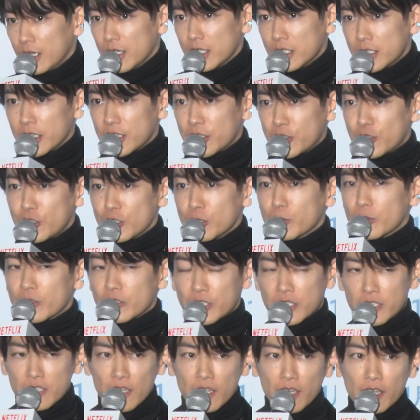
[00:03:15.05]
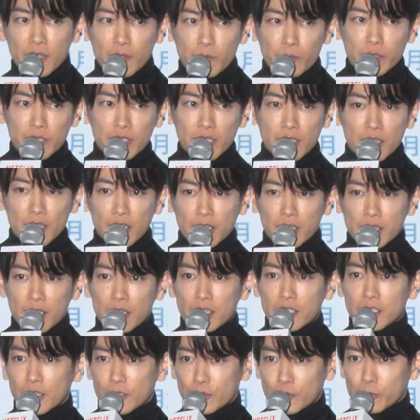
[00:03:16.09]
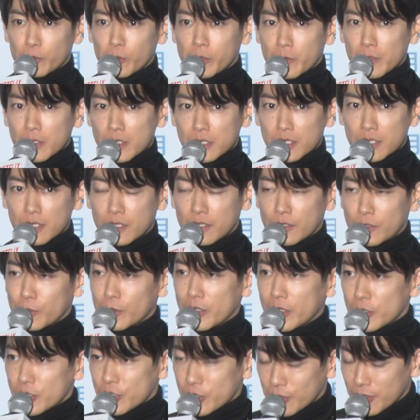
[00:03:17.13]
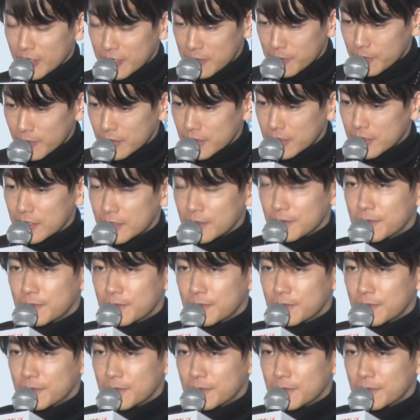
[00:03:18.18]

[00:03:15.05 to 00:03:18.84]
ぜひ注目して見ていただけたらいいなと思います。今日はよろしくお願いします。